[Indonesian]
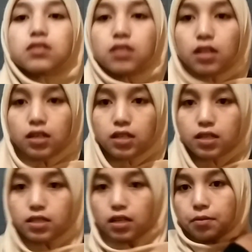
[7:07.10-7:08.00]
setelah
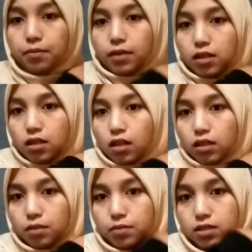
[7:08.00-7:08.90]
dirasa rapi
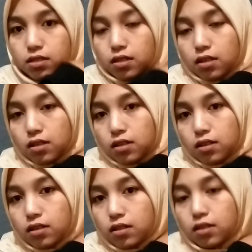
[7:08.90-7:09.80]
kita
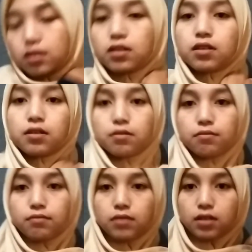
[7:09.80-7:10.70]
bisa
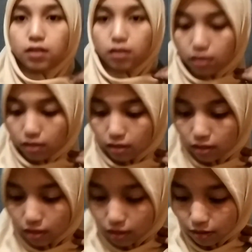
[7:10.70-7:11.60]

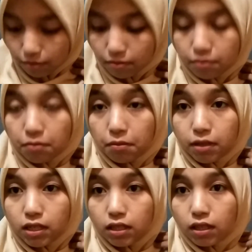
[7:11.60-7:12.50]
beri
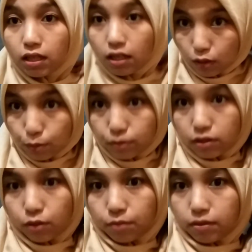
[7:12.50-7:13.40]
peniti ataupun
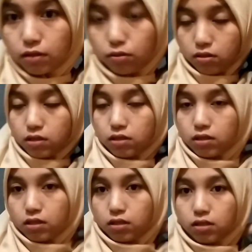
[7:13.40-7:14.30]
jarum pentul di
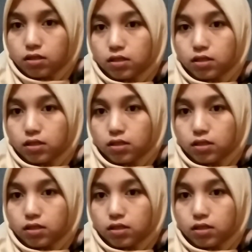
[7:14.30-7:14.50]
sini